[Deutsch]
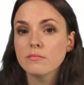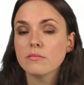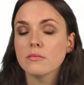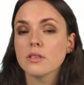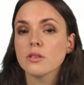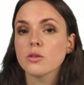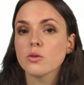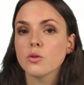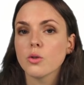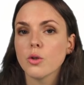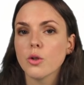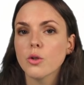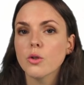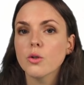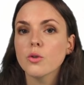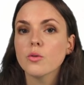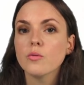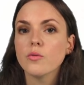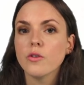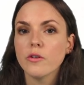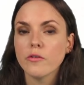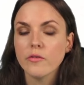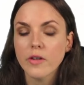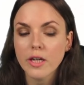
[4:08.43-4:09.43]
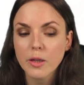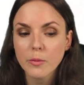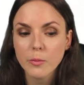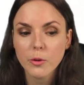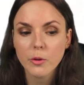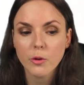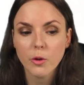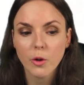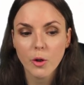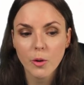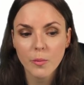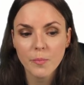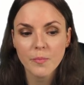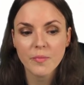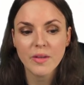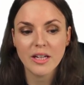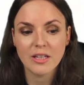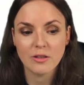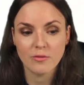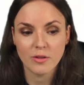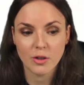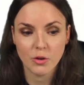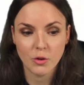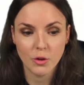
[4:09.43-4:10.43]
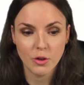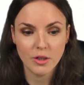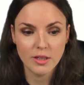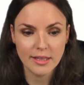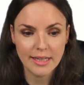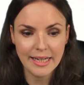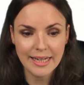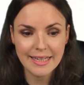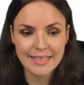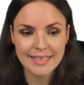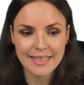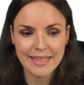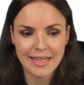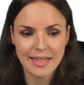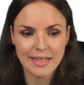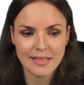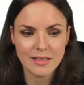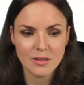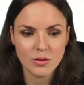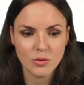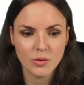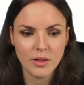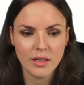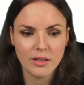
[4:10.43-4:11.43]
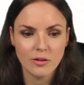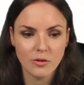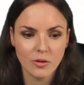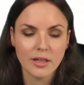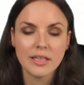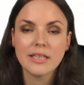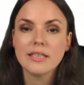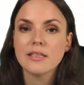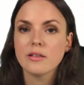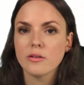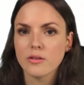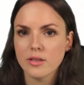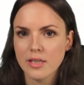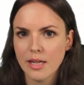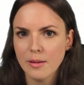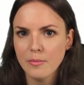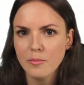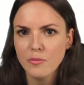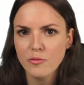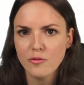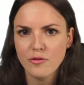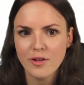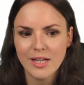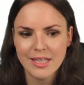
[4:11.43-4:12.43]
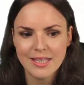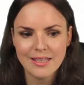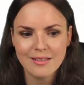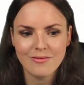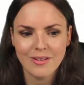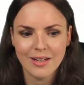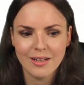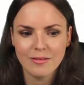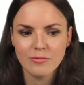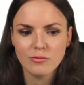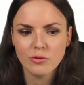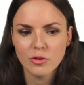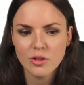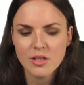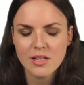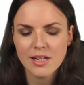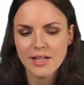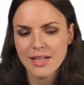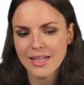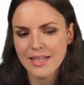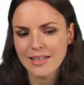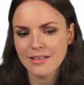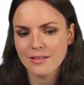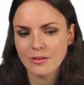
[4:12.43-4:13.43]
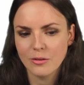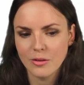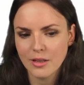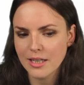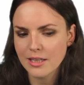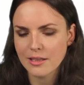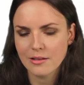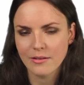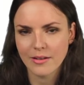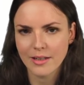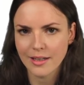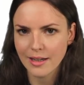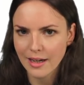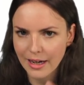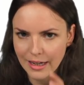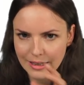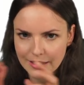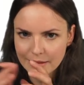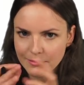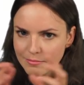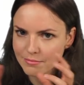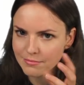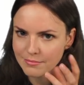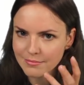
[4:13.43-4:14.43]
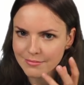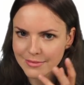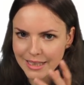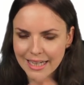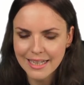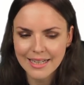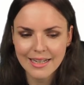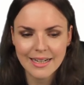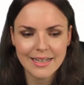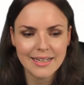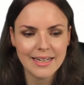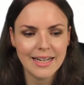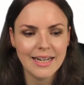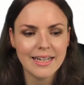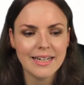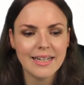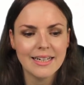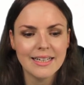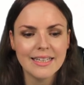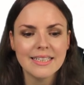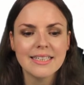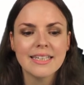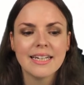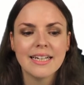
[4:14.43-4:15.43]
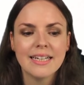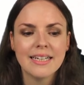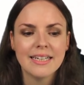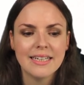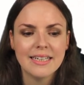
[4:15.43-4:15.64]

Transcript: Das könnten wir wegbekommen. Also wir können die x ja jetzt so noch nicht zusammenfassen, weil Wurzel x und x Quadrat geht halt leider nicht.